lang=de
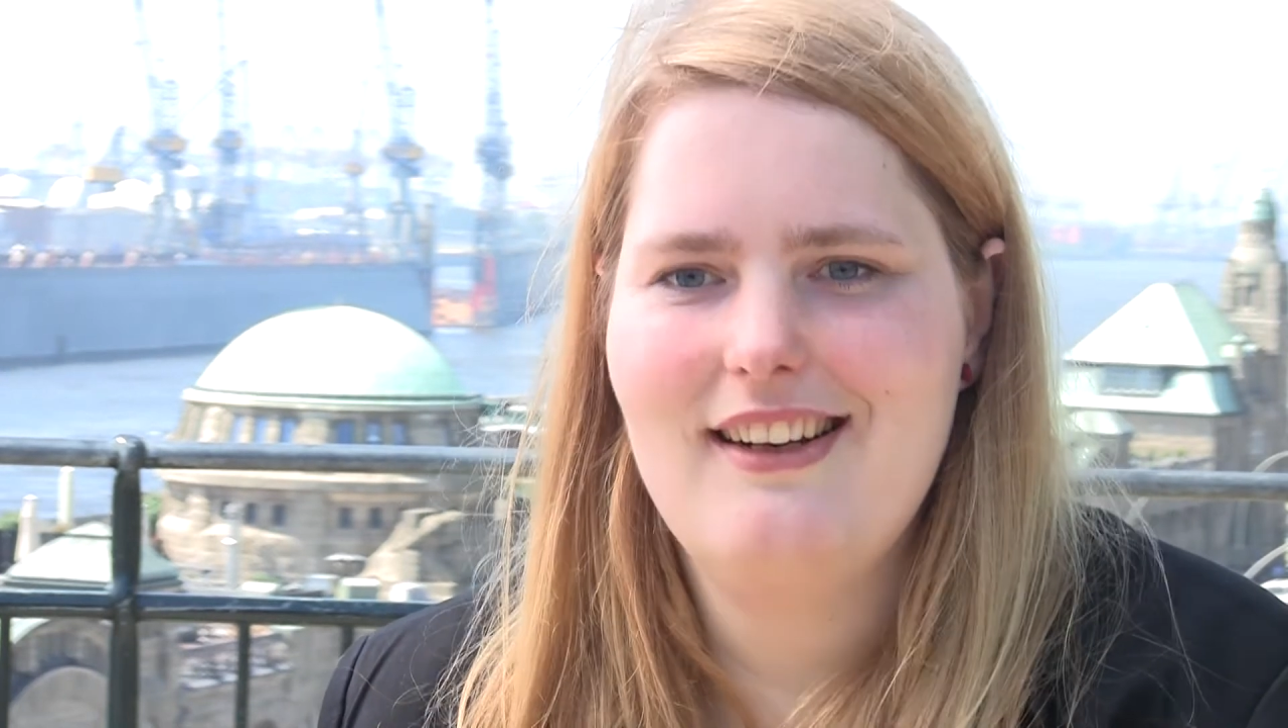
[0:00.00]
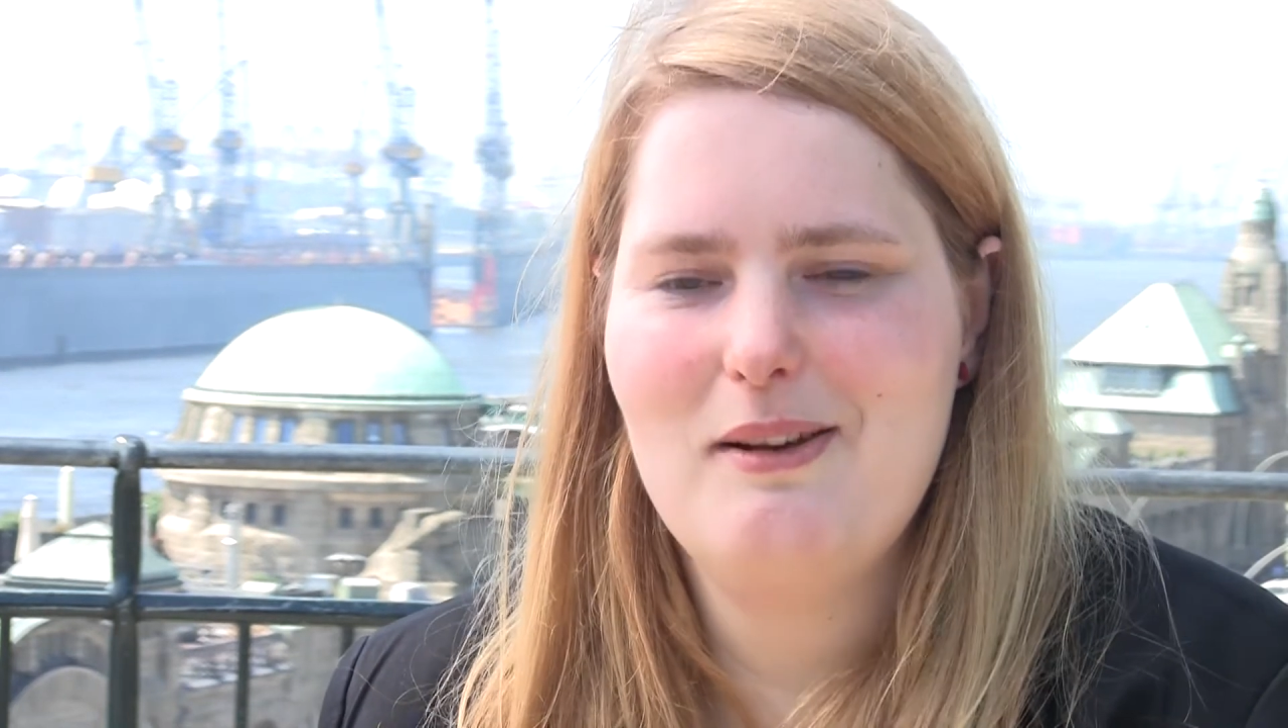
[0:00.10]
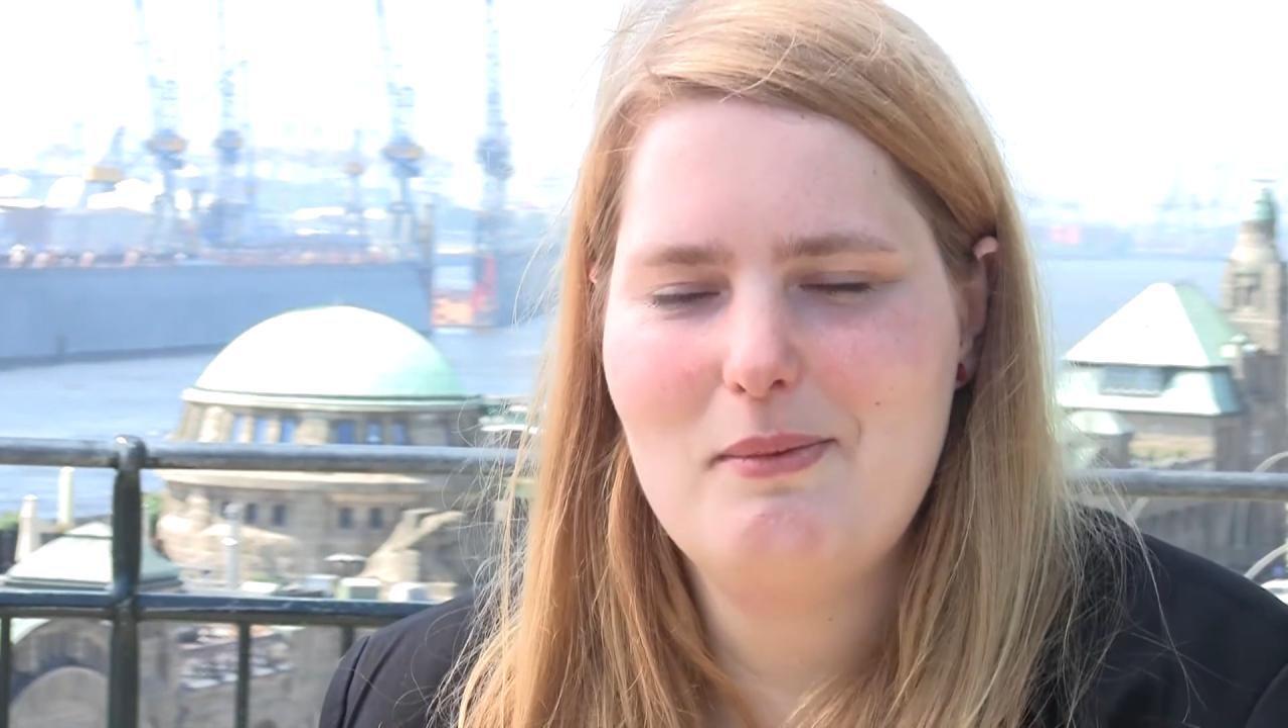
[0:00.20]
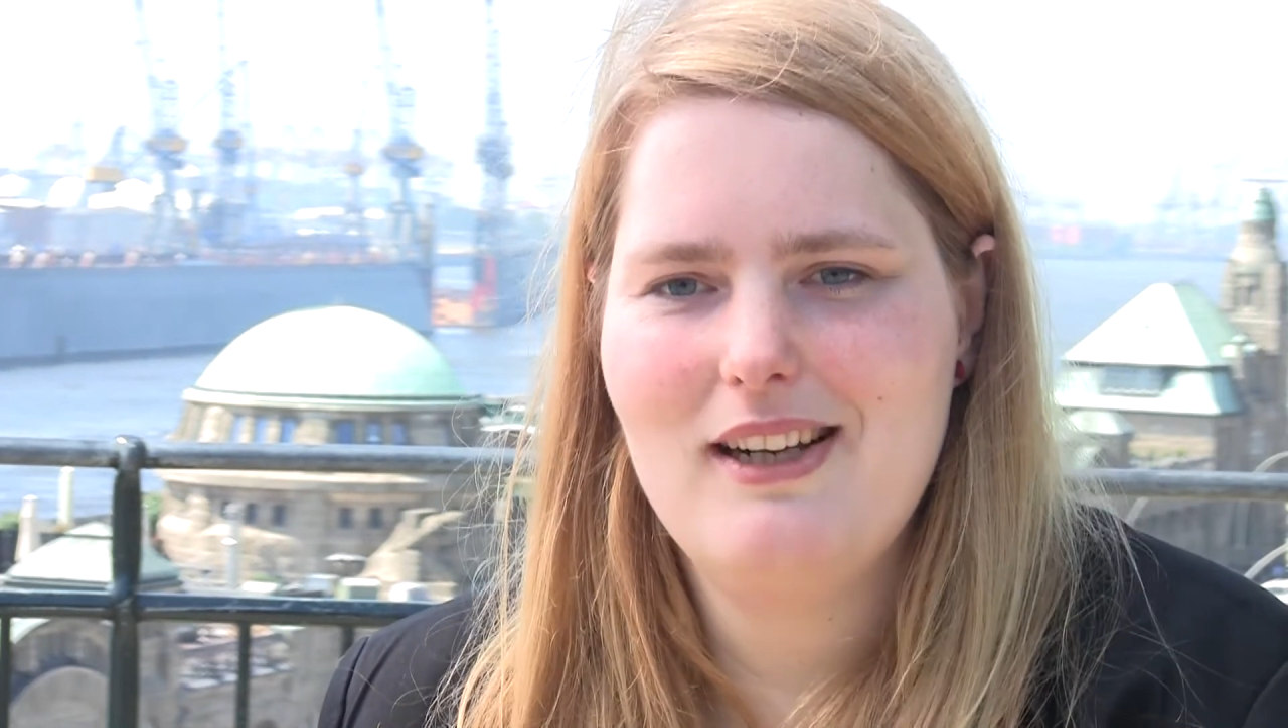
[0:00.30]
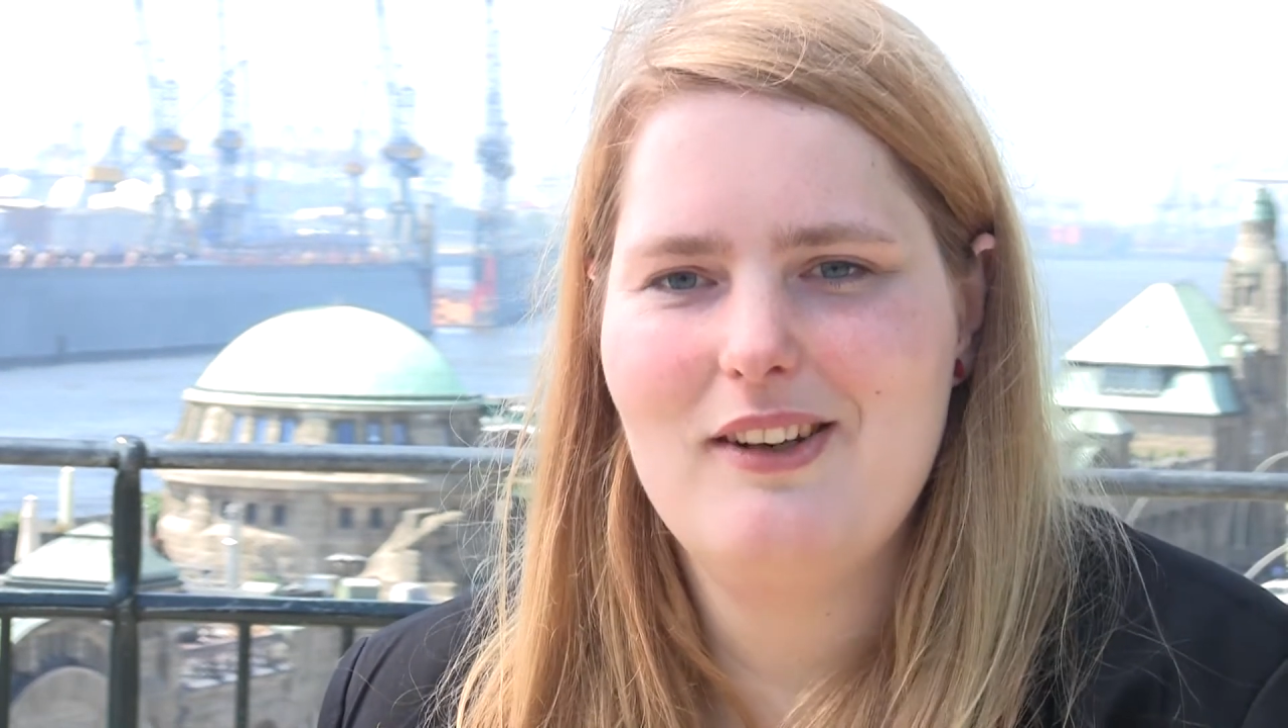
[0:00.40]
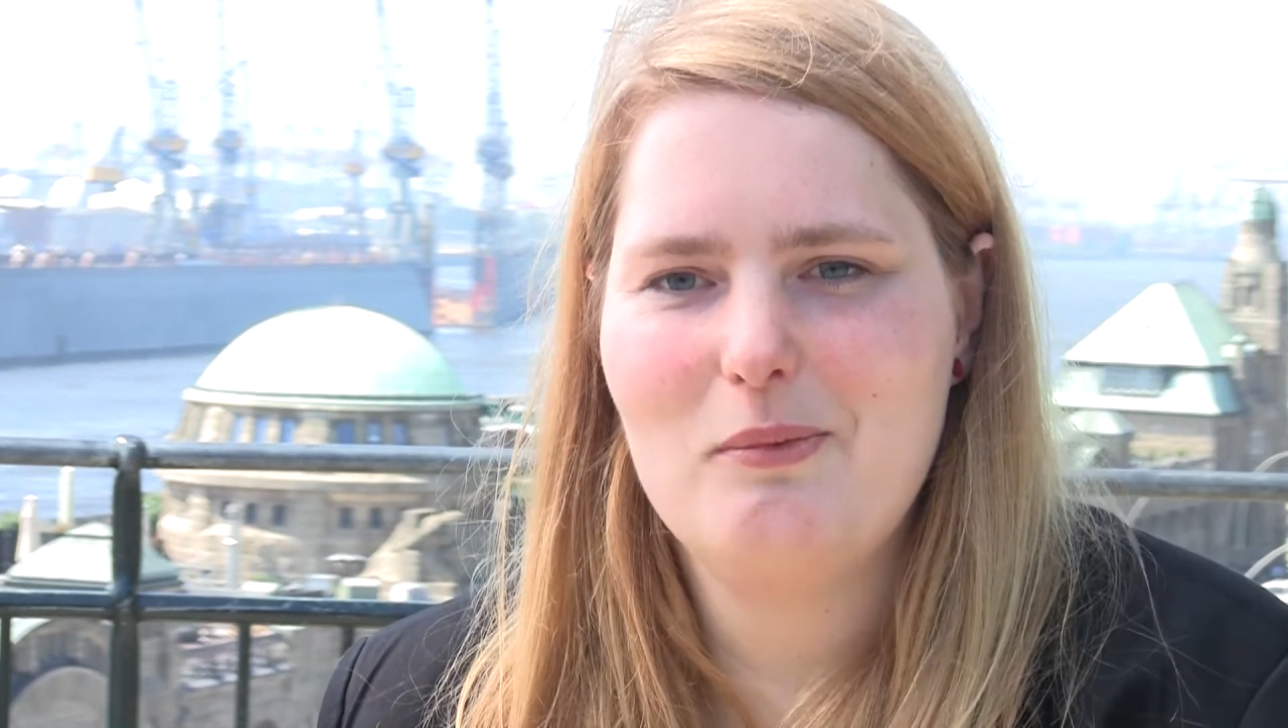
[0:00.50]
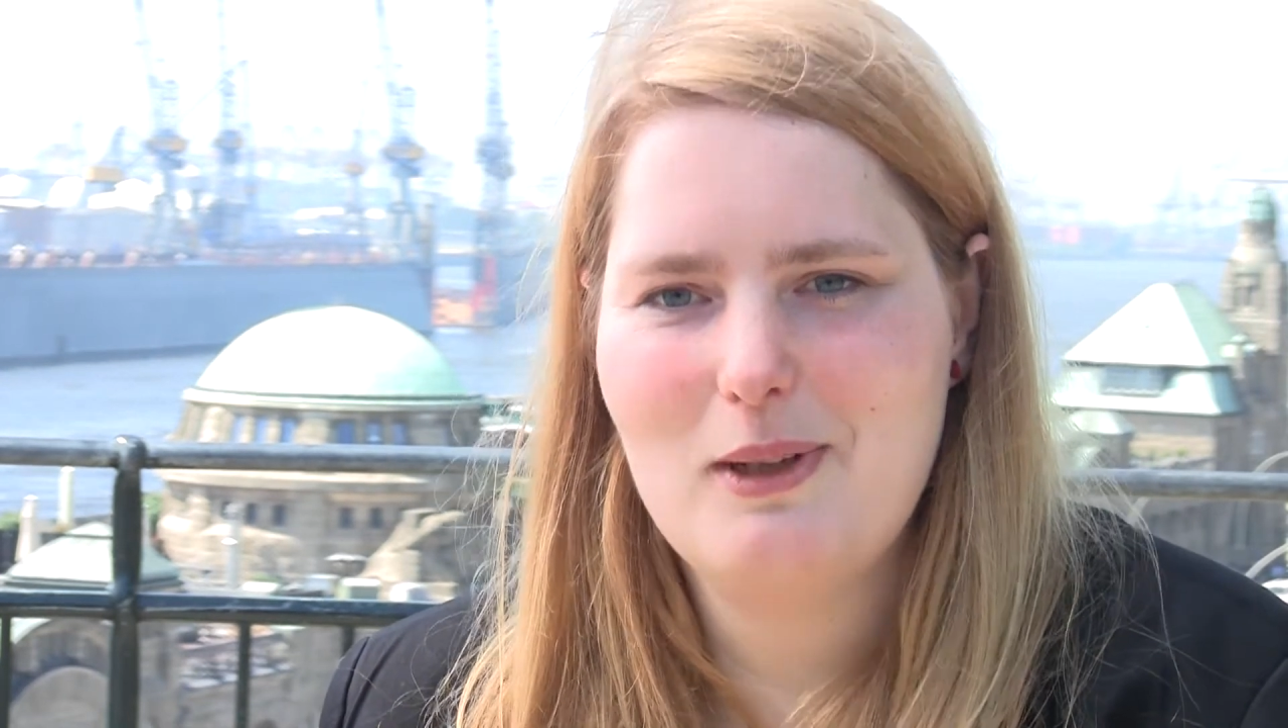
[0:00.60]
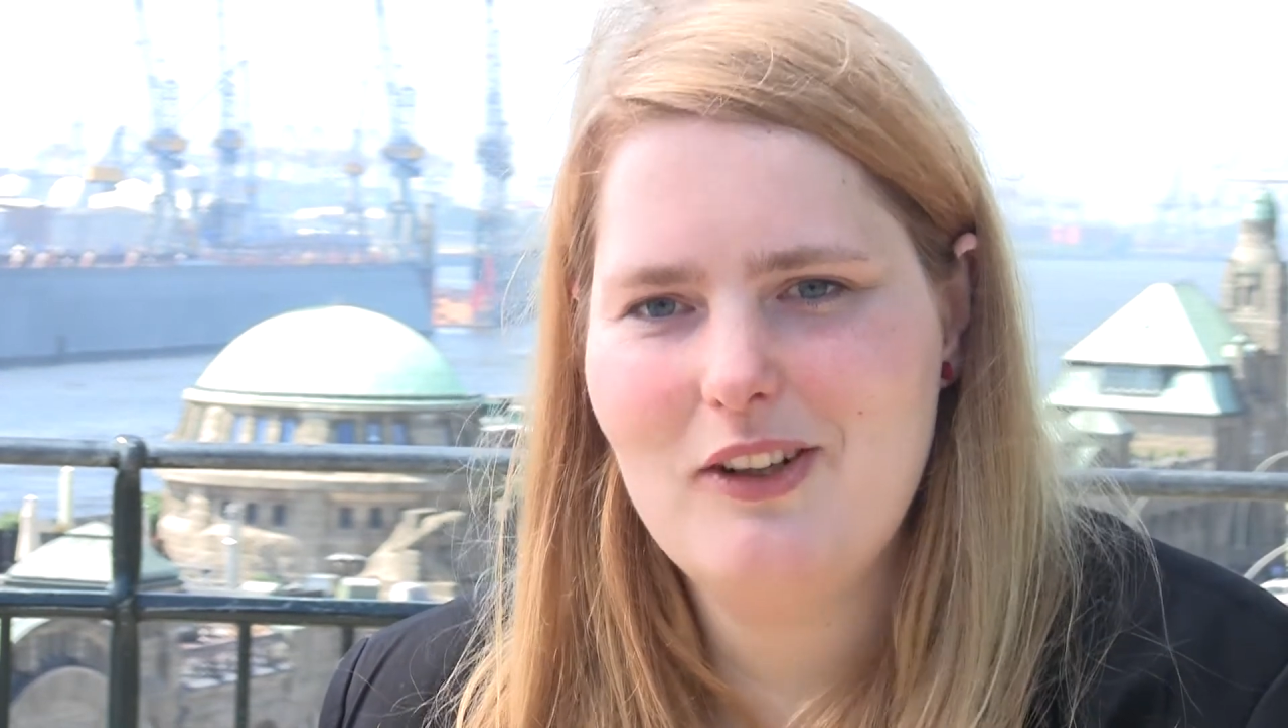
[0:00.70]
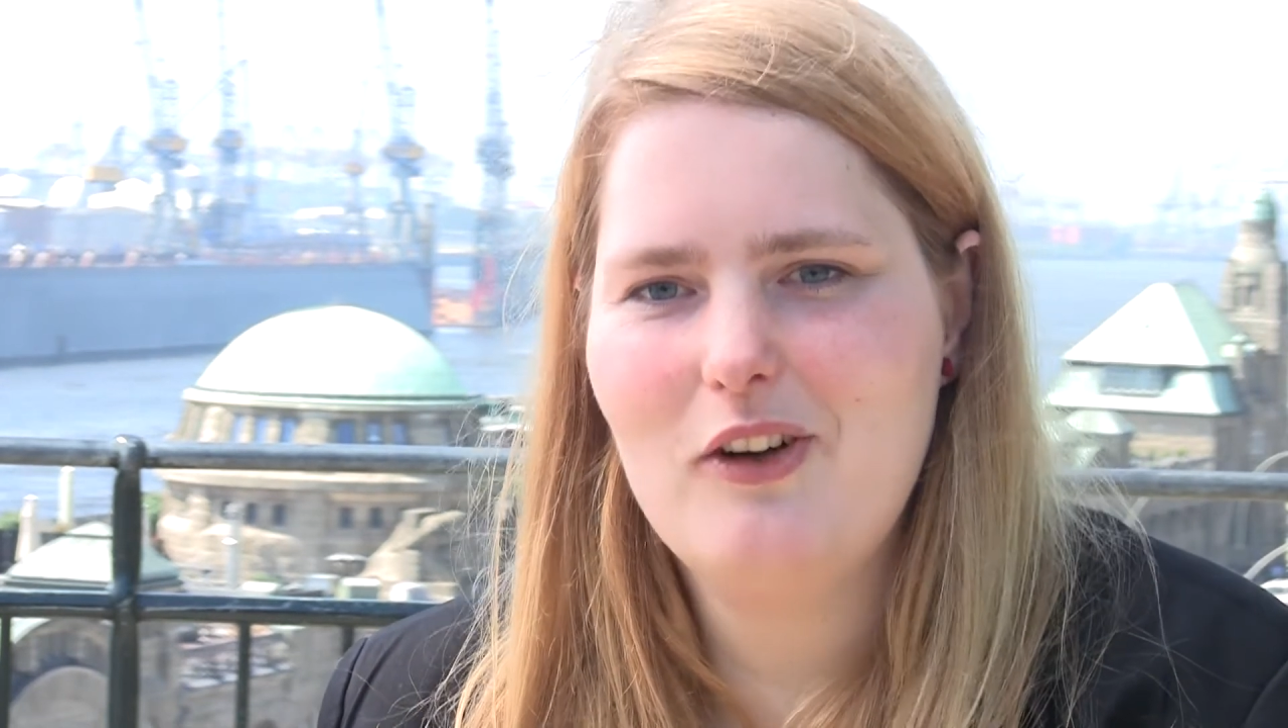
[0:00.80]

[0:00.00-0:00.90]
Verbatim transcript: eben halt auf meine